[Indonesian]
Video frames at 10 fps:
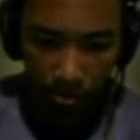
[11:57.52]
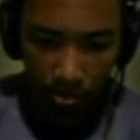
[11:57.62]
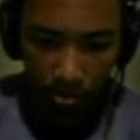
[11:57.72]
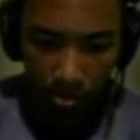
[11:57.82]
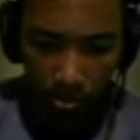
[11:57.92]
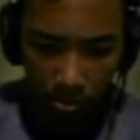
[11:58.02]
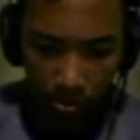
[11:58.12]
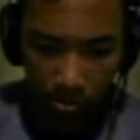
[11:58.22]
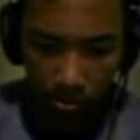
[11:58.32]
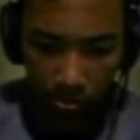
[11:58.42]
turun terus
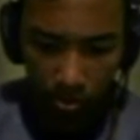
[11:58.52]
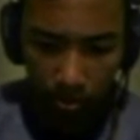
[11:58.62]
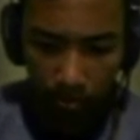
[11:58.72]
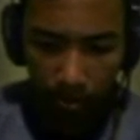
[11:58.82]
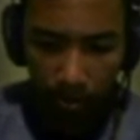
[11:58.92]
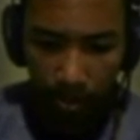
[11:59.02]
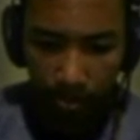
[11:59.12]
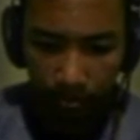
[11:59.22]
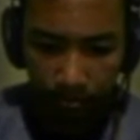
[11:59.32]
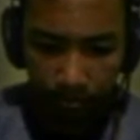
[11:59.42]
terus turun ke bawah
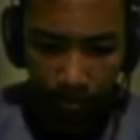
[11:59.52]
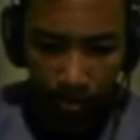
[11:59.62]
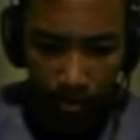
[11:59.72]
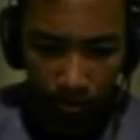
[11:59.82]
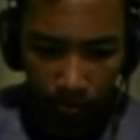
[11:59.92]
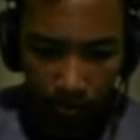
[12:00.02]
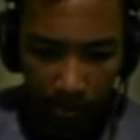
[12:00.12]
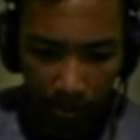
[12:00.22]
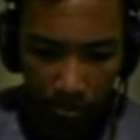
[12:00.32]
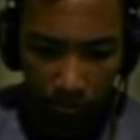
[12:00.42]
padang